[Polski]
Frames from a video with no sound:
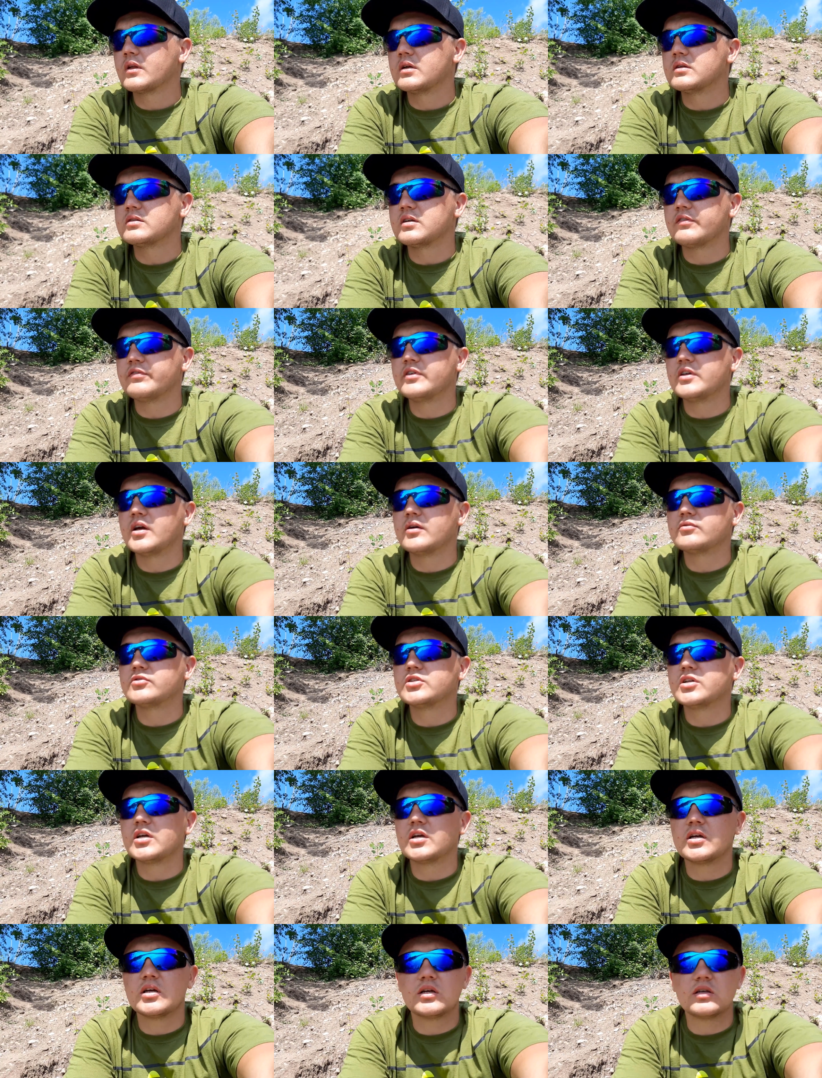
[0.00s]
Zawijam
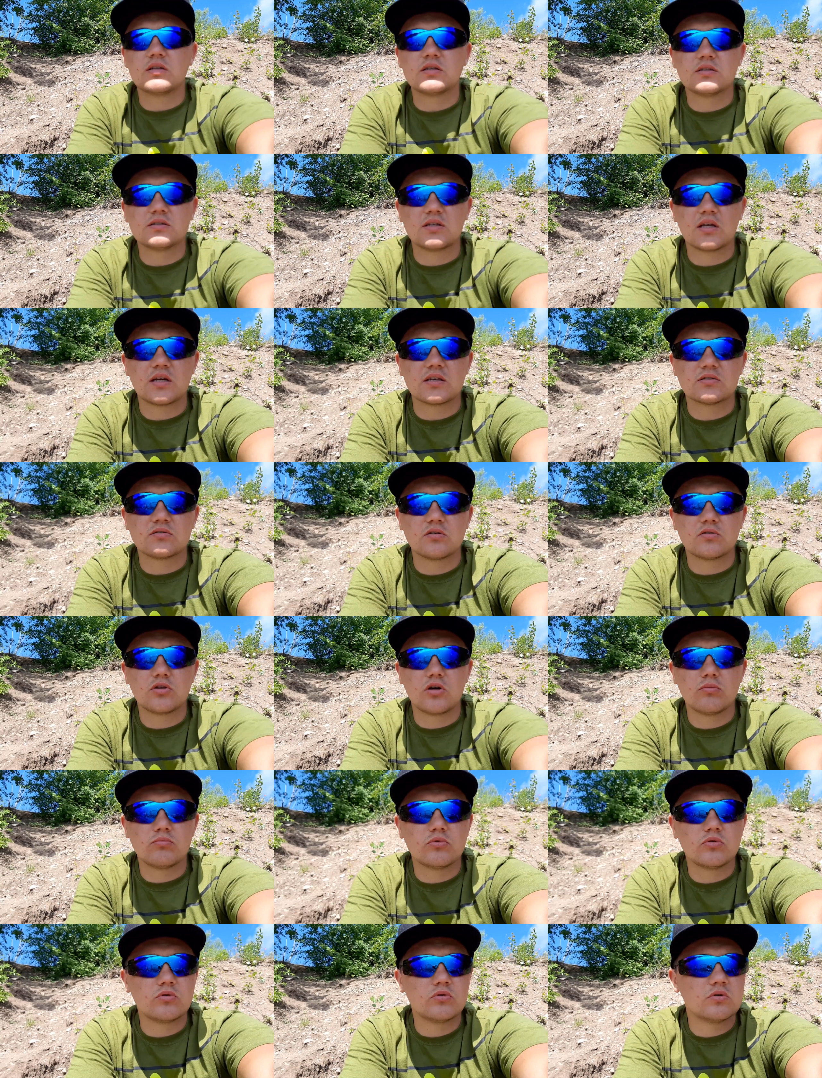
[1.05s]
się zaraz do
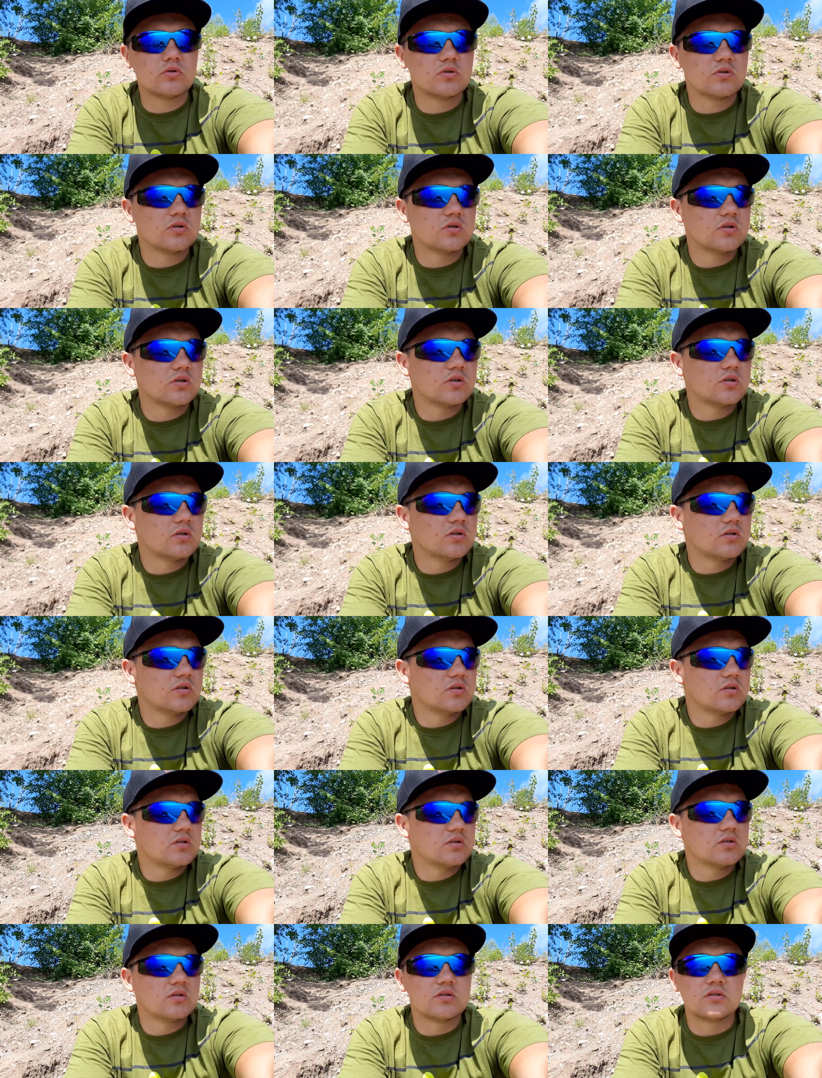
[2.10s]
domu.
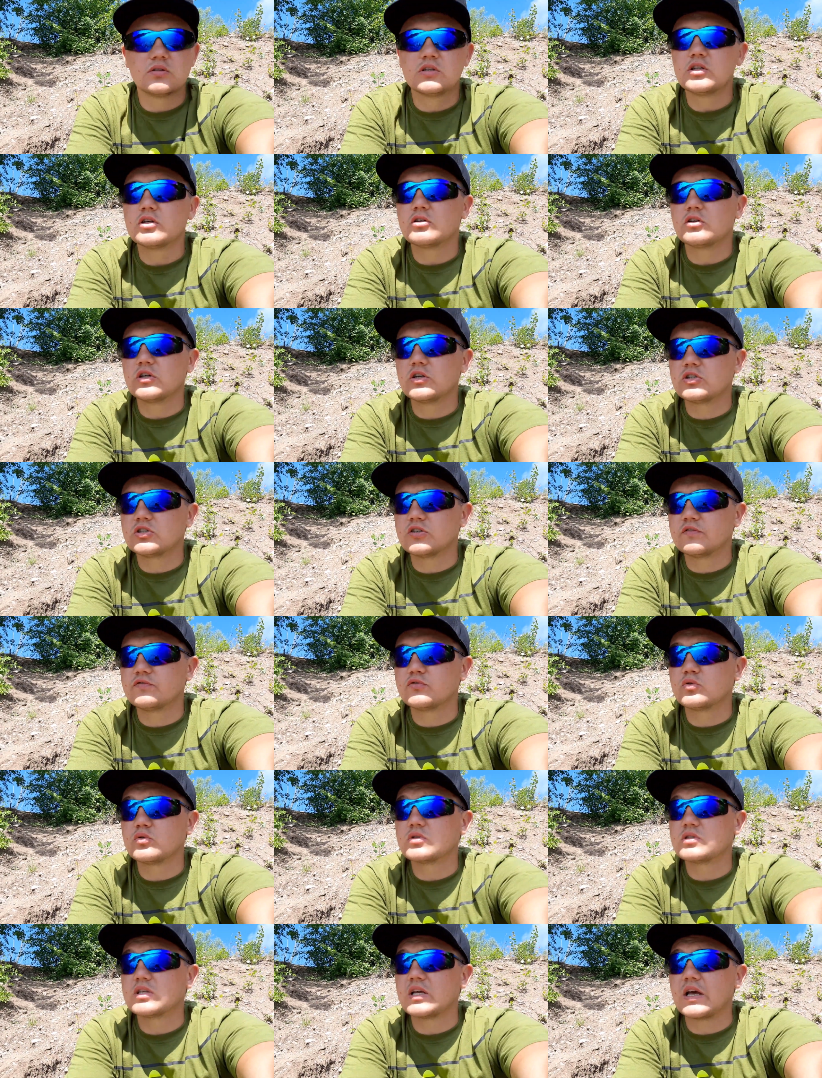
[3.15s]
Tylko jeszcze
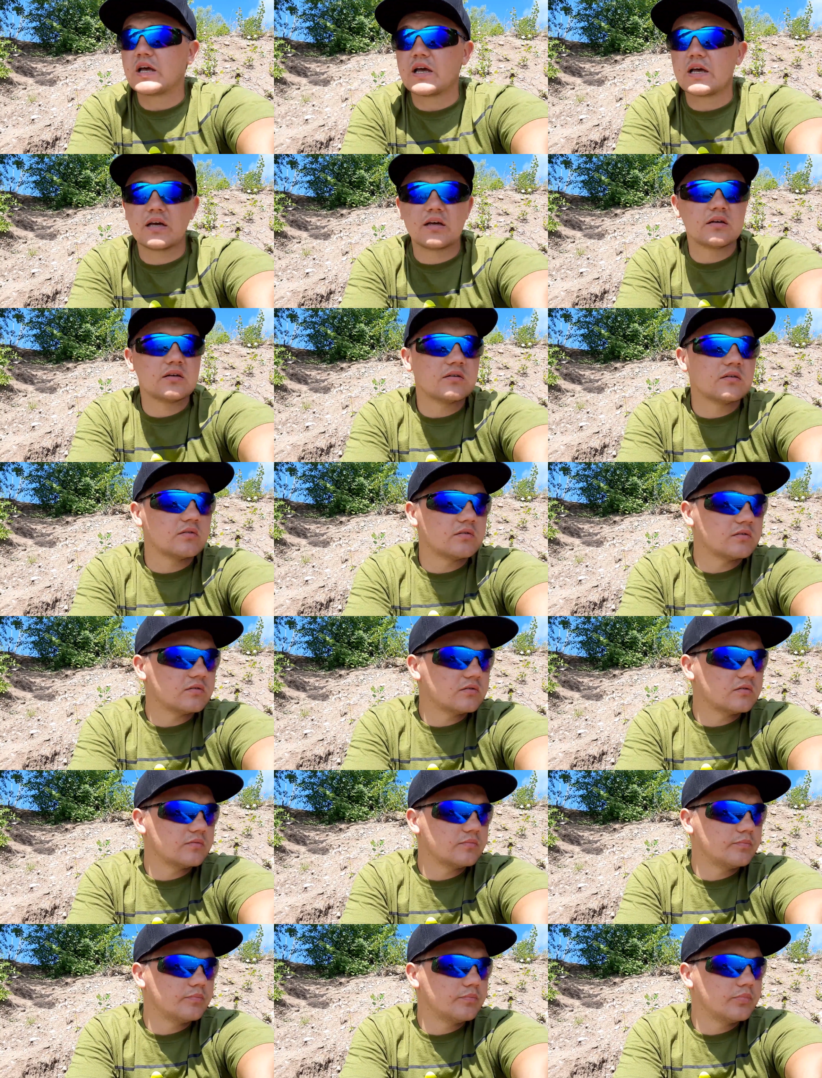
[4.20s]
wrzucę y,
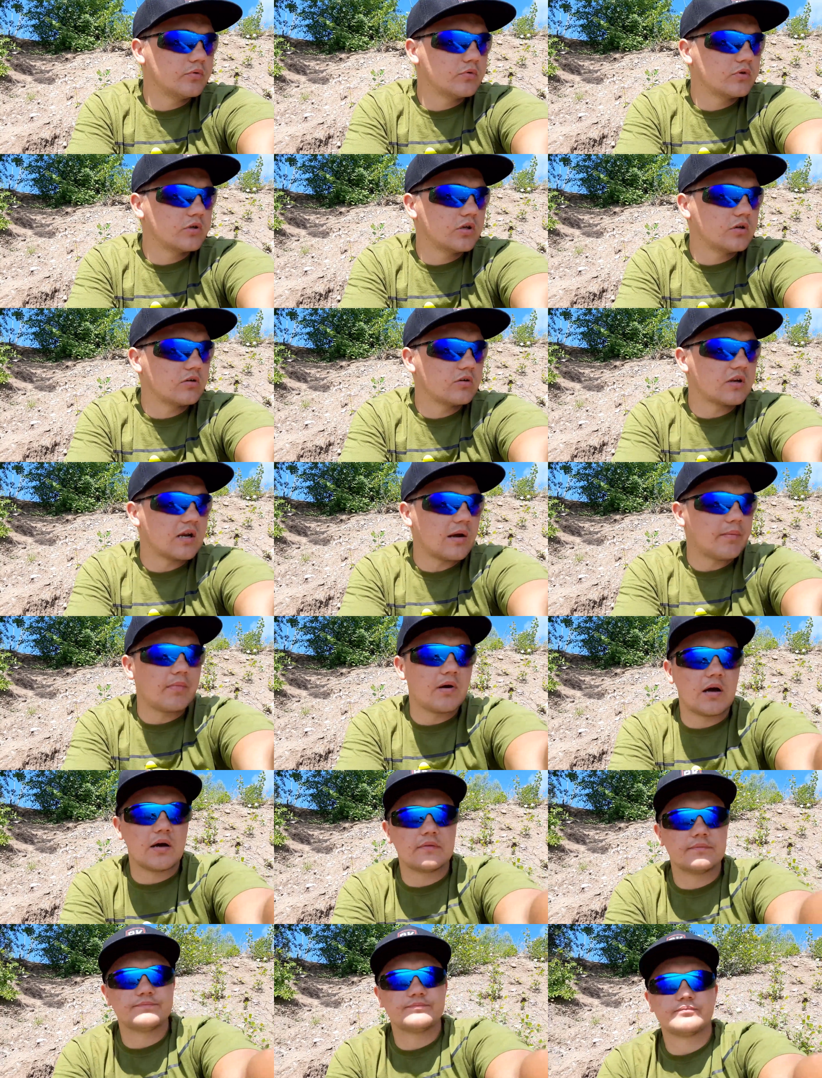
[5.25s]
pół
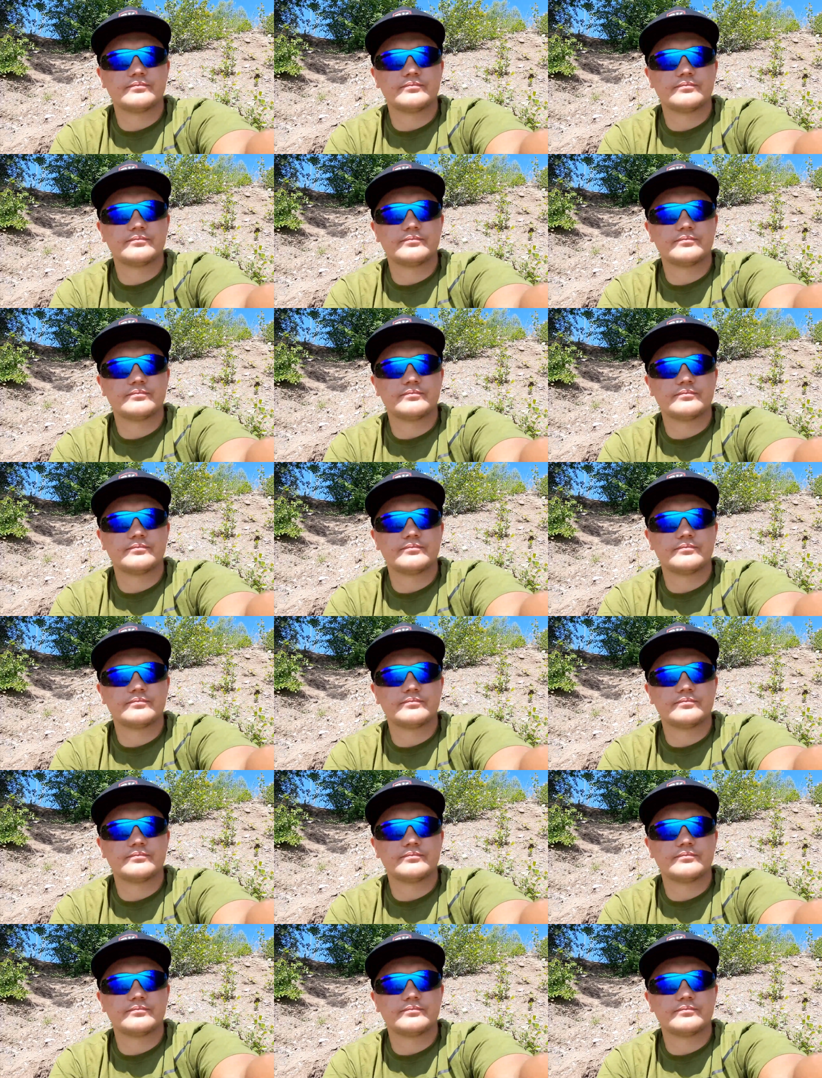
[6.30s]
kilograma